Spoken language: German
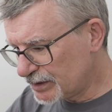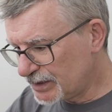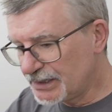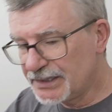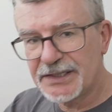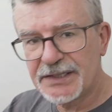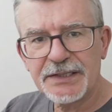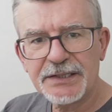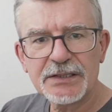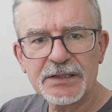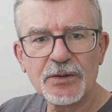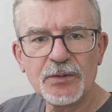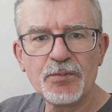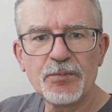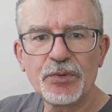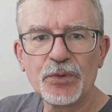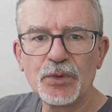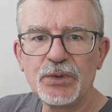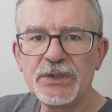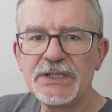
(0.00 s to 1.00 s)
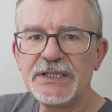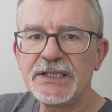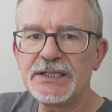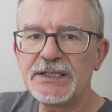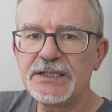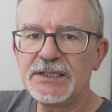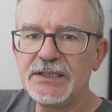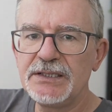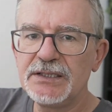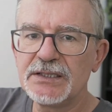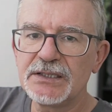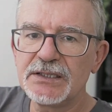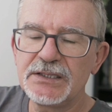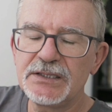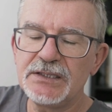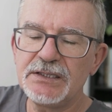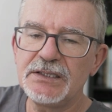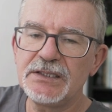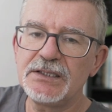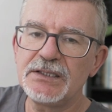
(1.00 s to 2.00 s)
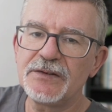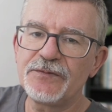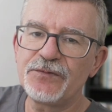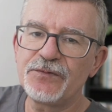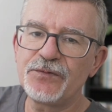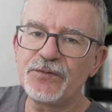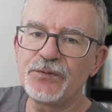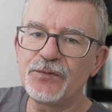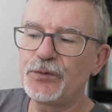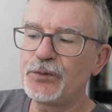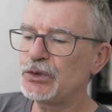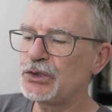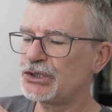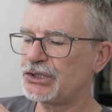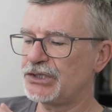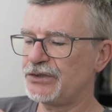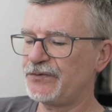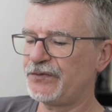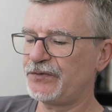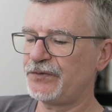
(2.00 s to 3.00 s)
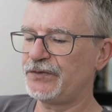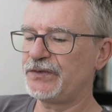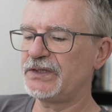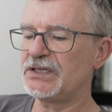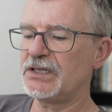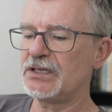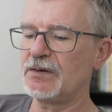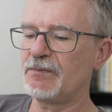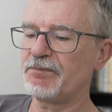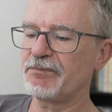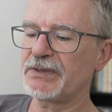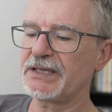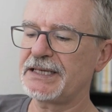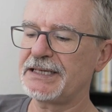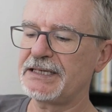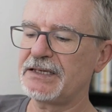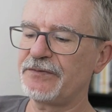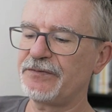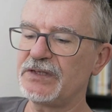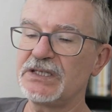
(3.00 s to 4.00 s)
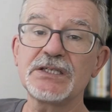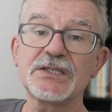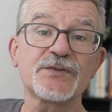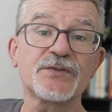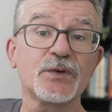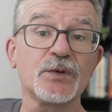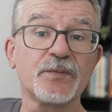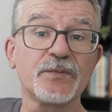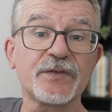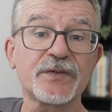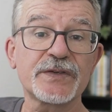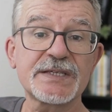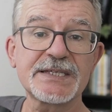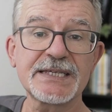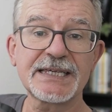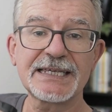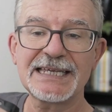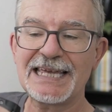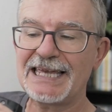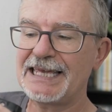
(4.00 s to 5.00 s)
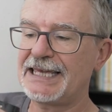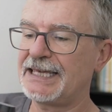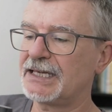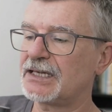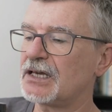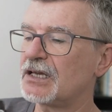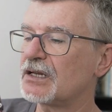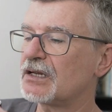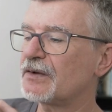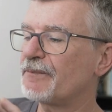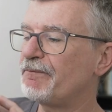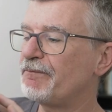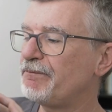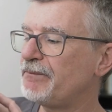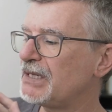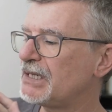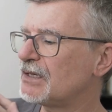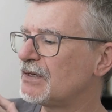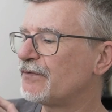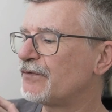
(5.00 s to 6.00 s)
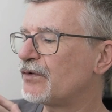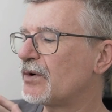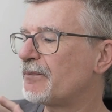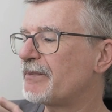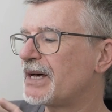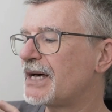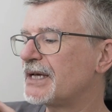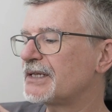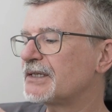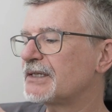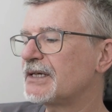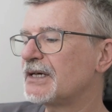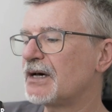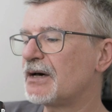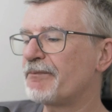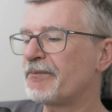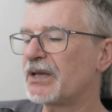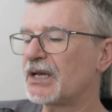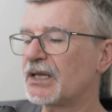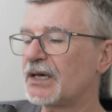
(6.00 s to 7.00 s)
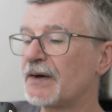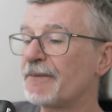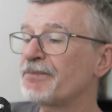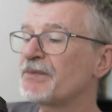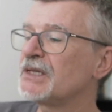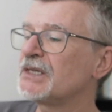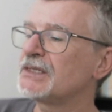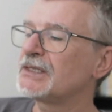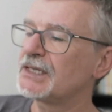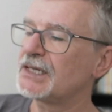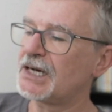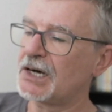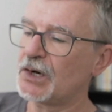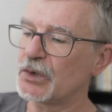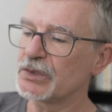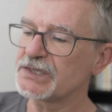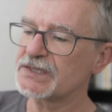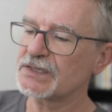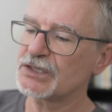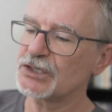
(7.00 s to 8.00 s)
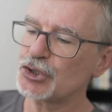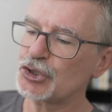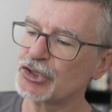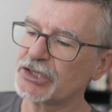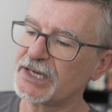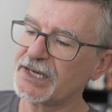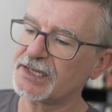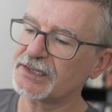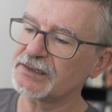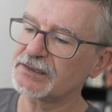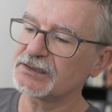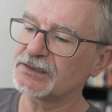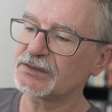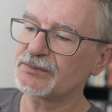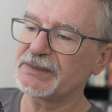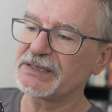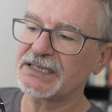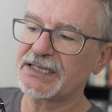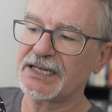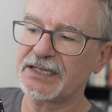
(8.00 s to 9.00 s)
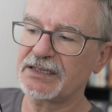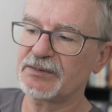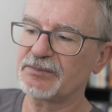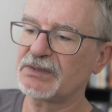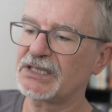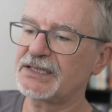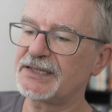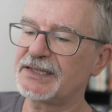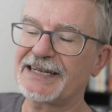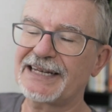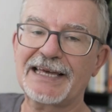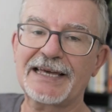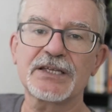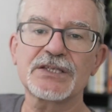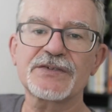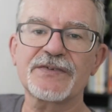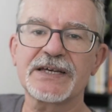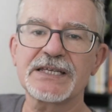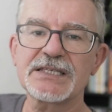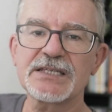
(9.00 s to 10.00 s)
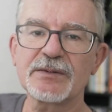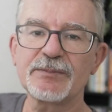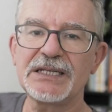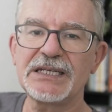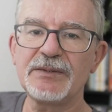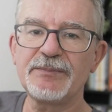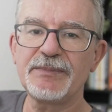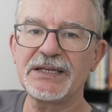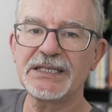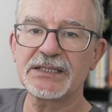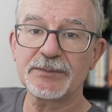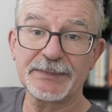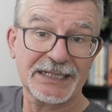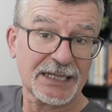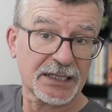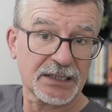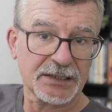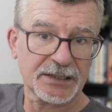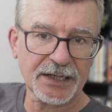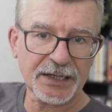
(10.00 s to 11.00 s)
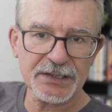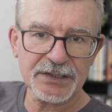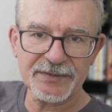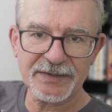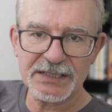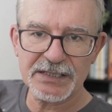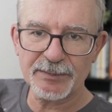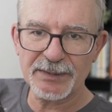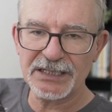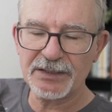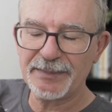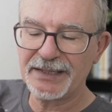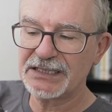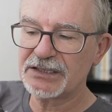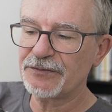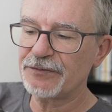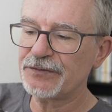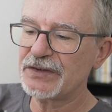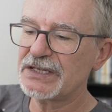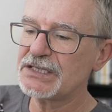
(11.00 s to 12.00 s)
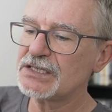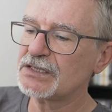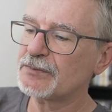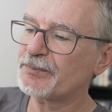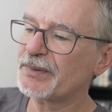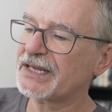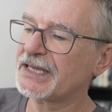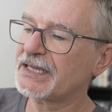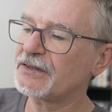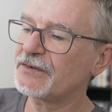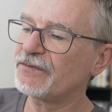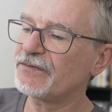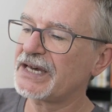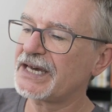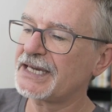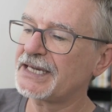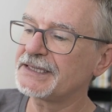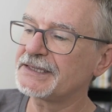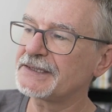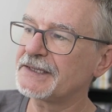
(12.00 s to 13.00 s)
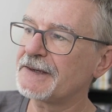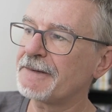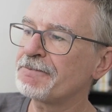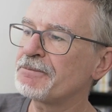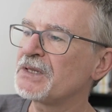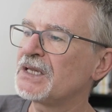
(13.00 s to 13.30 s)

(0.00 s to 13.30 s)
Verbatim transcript: die dritte im Bunde hier die Fujifilm GFX 50R Mittelformatkamera ausgestattet mit einem 23 mm, mit einer 23 mm Festbrennweite.